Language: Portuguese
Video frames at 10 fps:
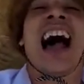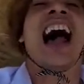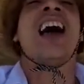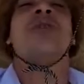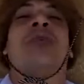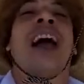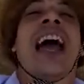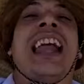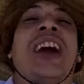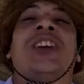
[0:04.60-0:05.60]
Ai,
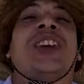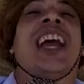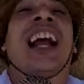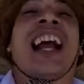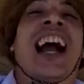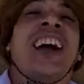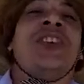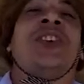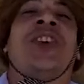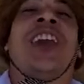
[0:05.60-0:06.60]
férias
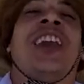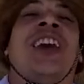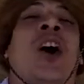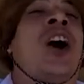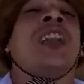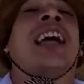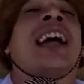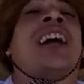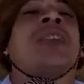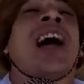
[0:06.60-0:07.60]
chegandinho.
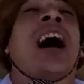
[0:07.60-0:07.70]
Onde que